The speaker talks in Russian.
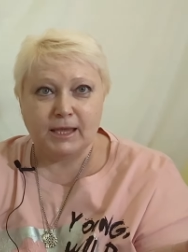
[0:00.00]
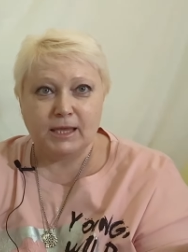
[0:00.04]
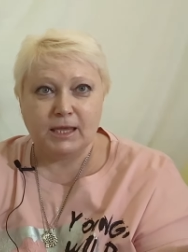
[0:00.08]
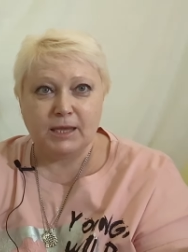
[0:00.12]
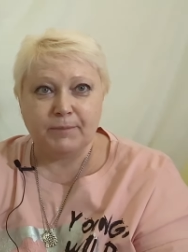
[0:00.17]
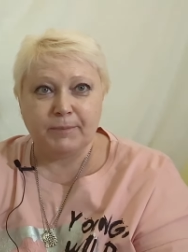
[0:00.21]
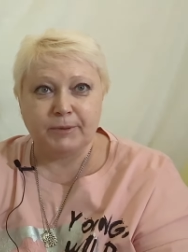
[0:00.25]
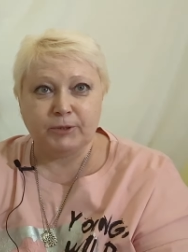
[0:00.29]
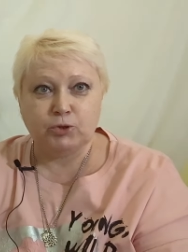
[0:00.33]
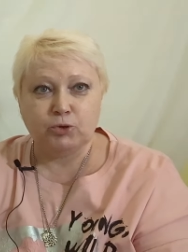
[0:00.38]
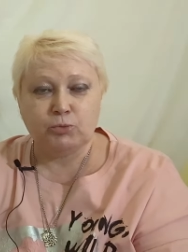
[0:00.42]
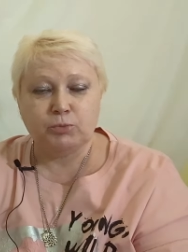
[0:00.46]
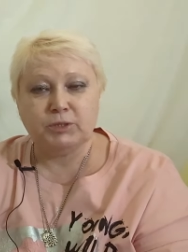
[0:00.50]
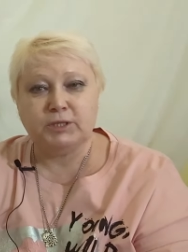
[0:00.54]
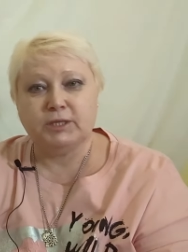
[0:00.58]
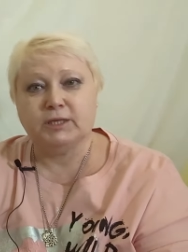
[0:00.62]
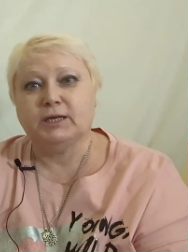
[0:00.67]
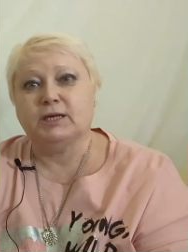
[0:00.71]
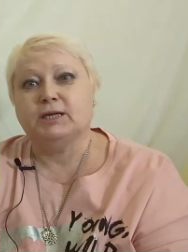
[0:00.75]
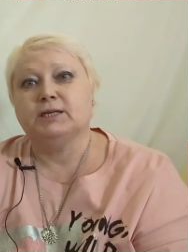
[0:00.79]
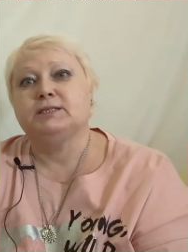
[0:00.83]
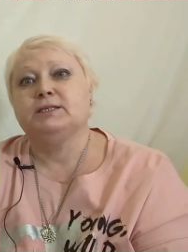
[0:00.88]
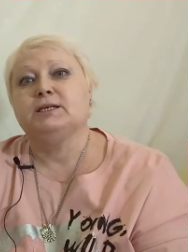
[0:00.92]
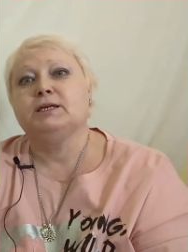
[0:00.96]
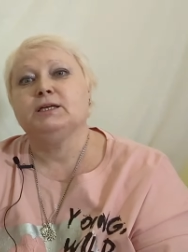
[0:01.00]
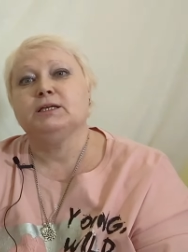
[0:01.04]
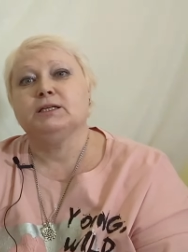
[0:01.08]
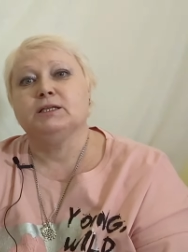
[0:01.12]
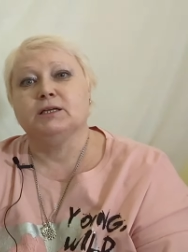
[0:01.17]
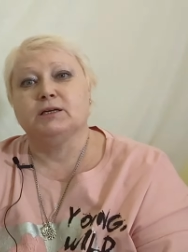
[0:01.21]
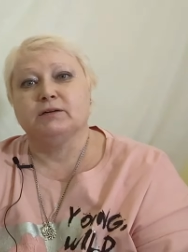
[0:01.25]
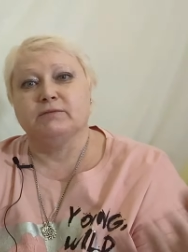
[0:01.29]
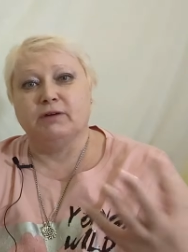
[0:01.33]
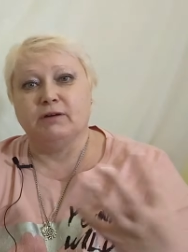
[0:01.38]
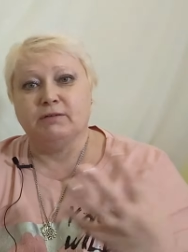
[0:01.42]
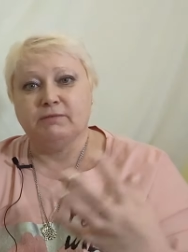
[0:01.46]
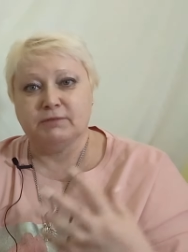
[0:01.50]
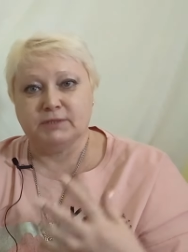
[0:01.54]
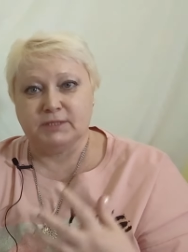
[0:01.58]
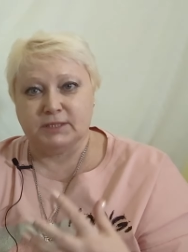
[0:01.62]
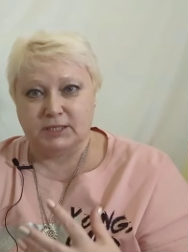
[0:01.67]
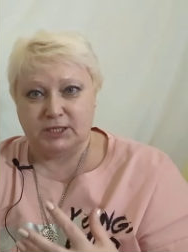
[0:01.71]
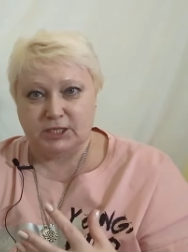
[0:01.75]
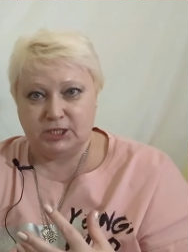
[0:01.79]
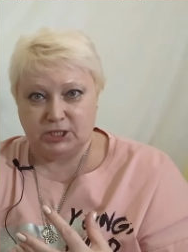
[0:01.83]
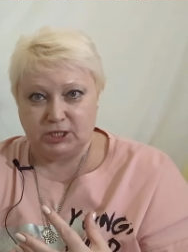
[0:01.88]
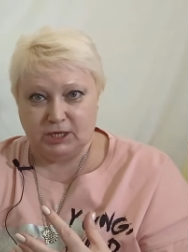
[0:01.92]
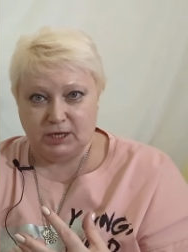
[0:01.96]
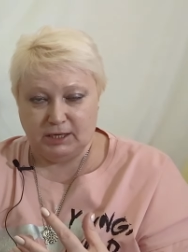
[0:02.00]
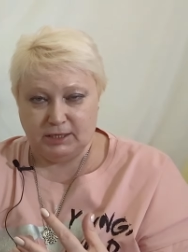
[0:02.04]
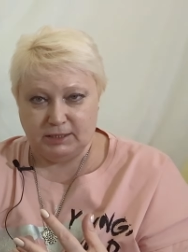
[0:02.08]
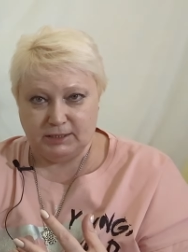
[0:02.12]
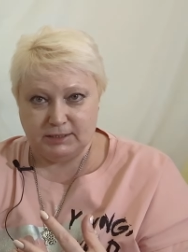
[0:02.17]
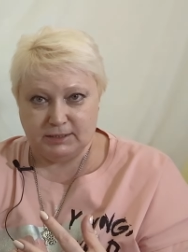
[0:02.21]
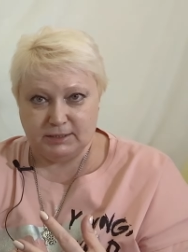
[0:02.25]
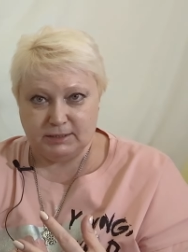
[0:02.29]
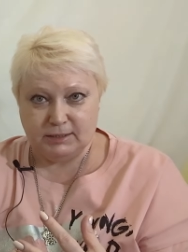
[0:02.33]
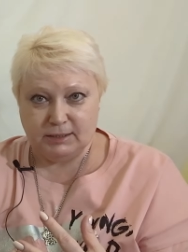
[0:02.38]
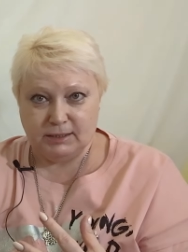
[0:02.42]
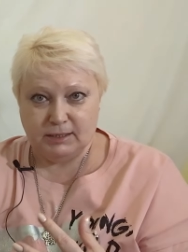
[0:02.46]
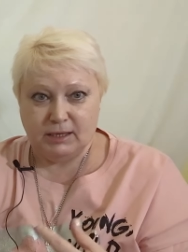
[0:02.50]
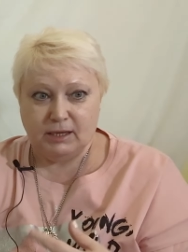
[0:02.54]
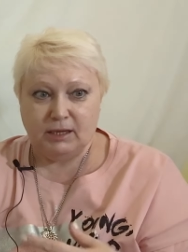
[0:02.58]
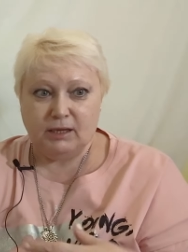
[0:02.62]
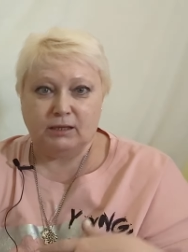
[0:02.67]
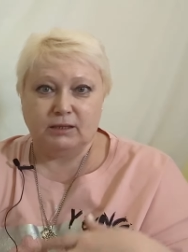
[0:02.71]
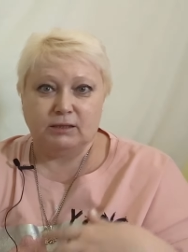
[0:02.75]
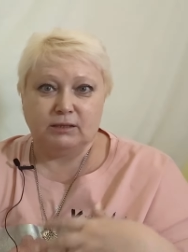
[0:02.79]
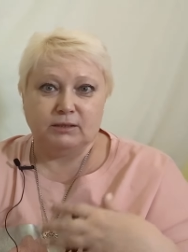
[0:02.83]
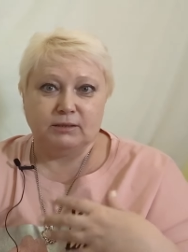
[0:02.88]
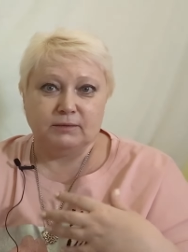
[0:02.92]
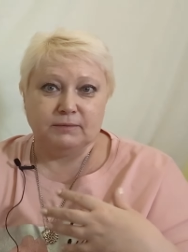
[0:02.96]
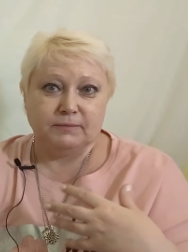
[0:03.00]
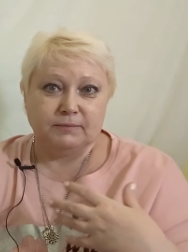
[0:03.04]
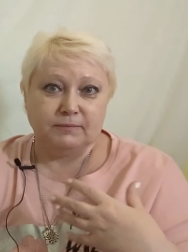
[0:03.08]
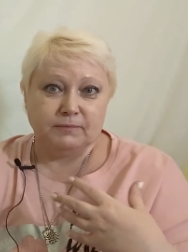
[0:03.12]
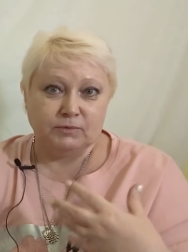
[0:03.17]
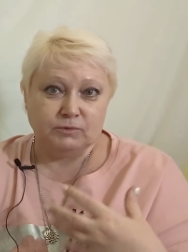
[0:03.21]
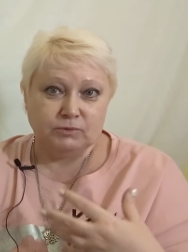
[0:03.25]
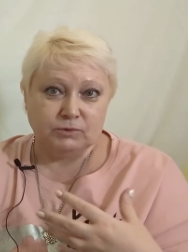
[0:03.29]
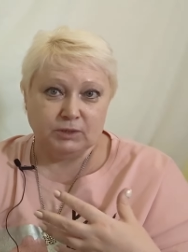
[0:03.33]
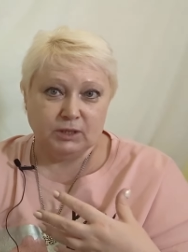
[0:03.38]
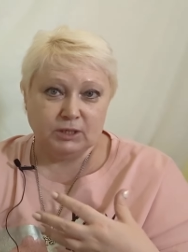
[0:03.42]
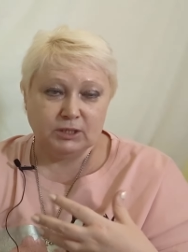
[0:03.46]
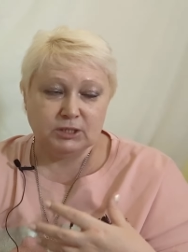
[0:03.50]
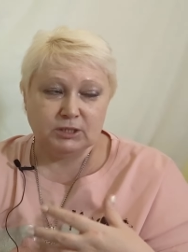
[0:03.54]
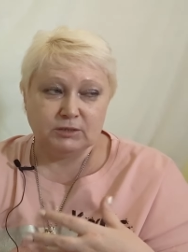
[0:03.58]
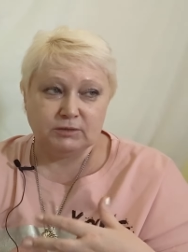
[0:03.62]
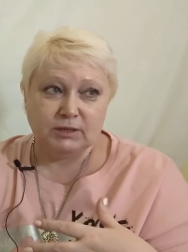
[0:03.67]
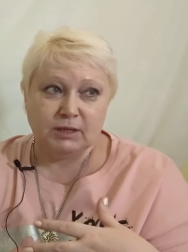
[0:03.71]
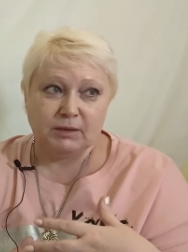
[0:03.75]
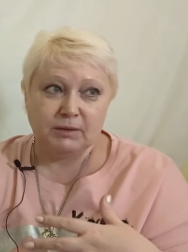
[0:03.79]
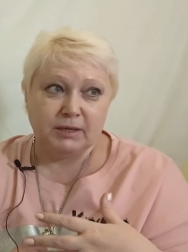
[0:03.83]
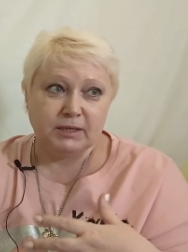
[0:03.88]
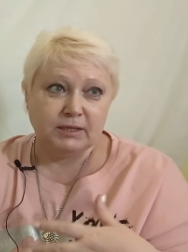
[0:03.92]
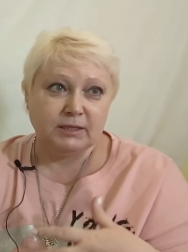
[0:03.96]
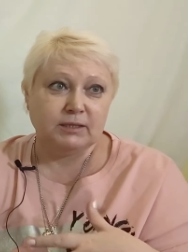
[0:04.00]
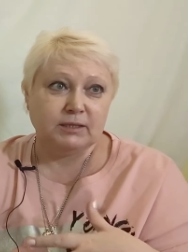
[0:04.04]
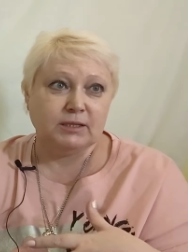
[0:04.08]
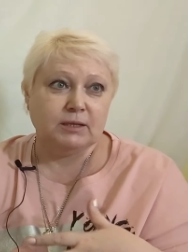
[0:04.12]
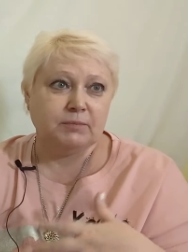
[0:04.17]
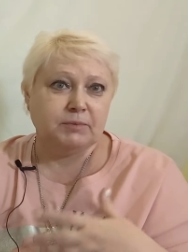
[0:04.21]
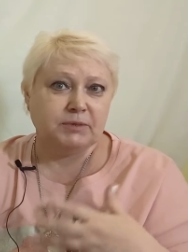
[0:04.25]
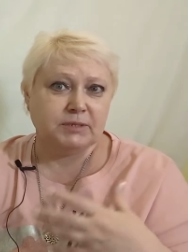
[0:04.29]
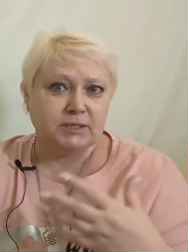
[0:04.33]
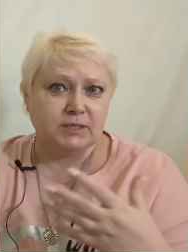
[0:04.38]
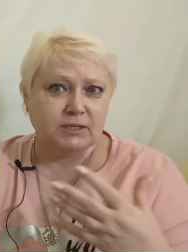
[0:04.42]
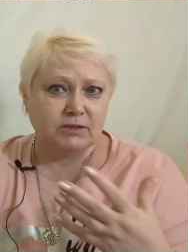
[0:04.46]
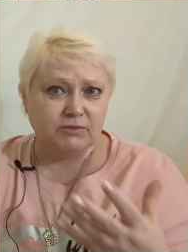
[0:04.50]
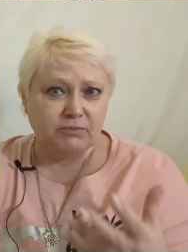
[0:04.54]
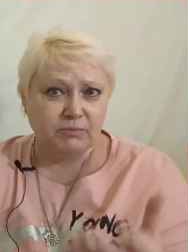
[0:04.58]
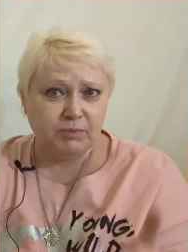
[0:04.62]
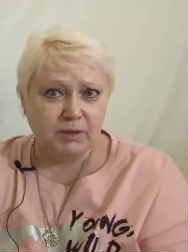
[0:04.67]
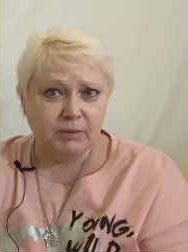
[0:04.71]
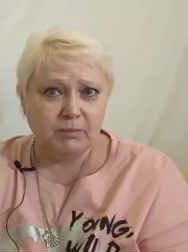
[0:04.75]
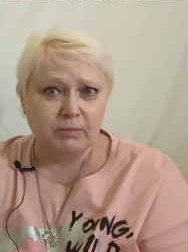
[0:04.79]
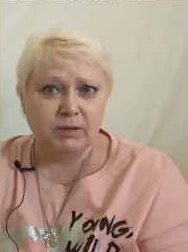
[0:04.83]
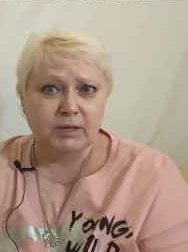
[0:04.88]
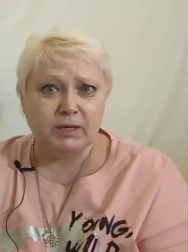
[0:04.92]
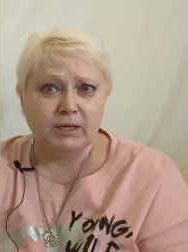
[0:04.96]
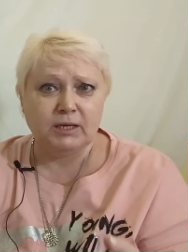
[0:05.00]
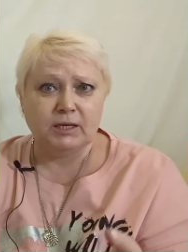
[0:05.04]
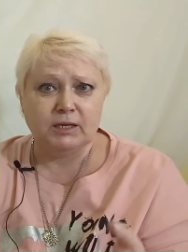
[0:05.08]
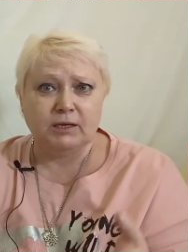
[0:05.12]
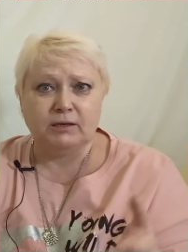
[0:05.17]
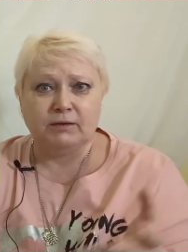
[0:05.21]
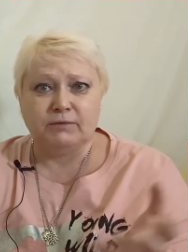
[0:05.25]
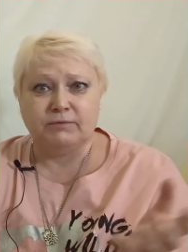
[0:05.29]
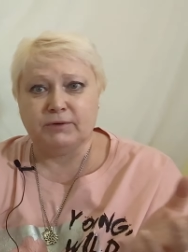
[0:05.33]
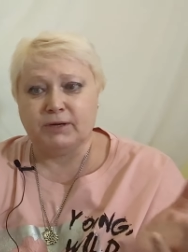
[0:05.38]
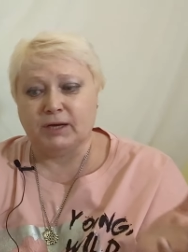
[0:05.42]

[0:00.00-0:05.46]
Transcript: И потом это как зеркало к вам возвращается. Вот, ну, так что это написано и в Библии, и в